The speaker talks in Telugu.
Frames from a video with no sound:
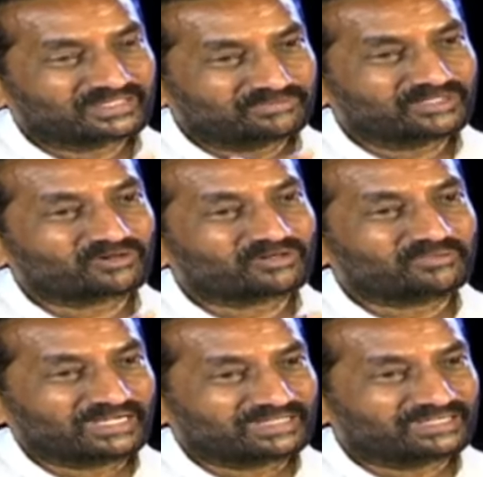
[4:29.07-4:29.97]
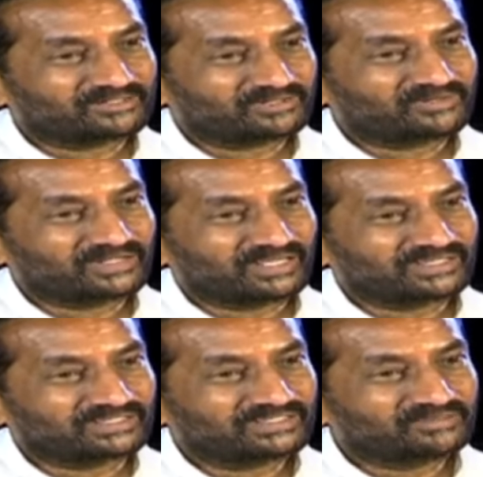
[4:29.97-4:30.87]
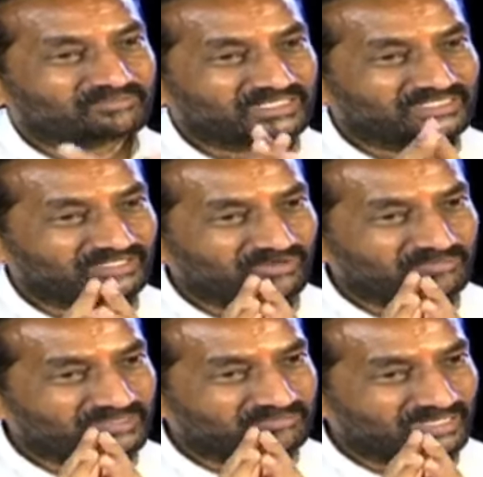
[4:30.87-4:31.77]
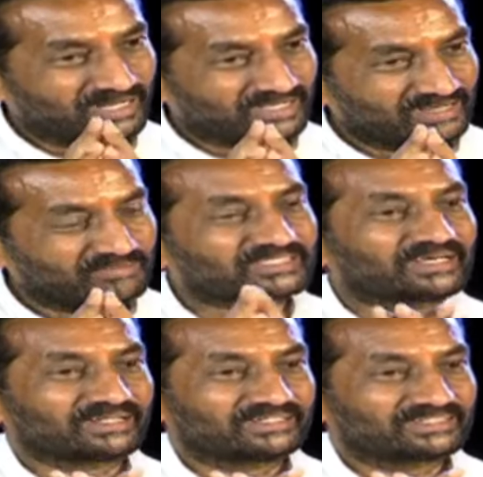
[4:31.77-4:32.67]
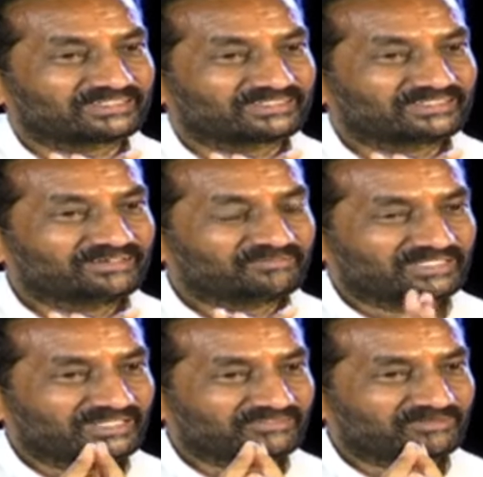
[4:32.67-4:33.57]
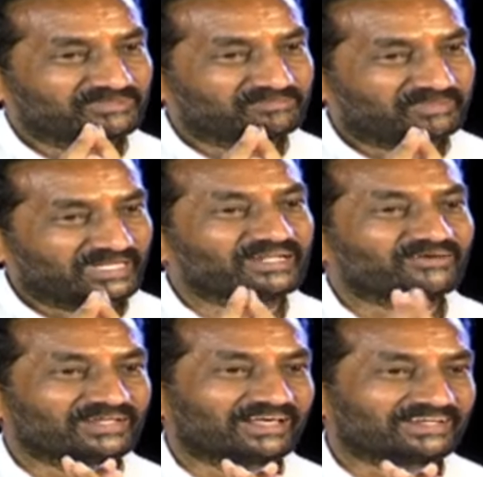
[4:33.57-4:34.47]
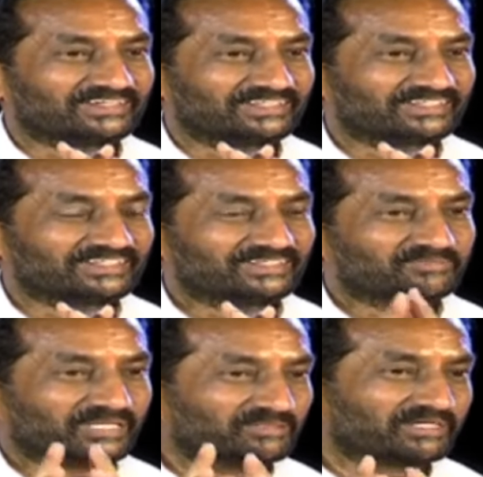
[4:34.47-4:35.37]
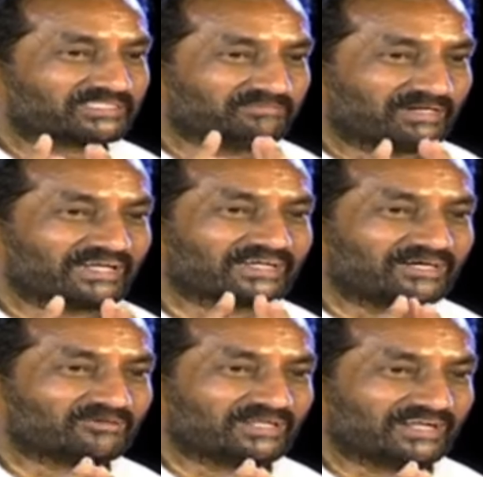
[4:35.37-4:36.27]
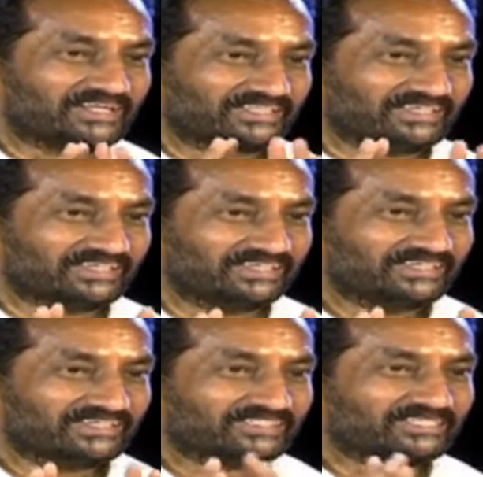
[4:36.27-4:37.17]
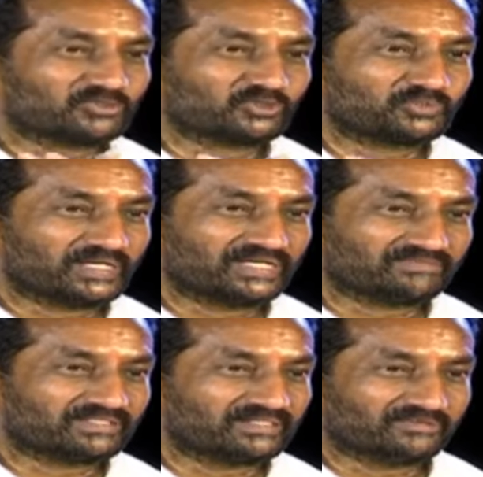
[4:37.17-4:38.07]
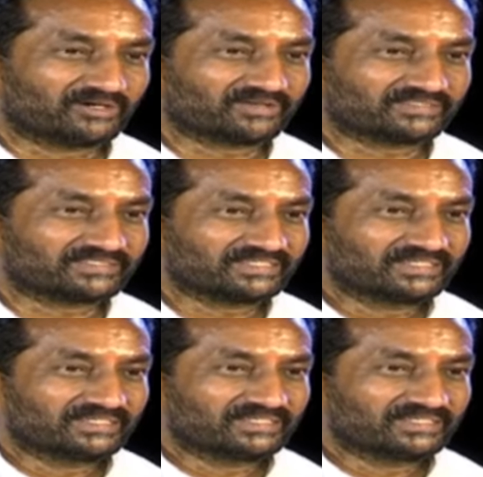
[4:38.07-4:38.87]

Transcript: కాబట్టి ఒకడు మాట్లాడేటోడు ఉండాలి ప్రజాస్వామ్యం బలంగా బతకాలంటే ప్రజాస్వామ్యం పరిడవిల్లాలంటే ప్రతిపక్షం బలంగా ఉండాలనేది ద ట్రూ స్పిరిట్ ఆఫ్ ద డెమోక్రసీ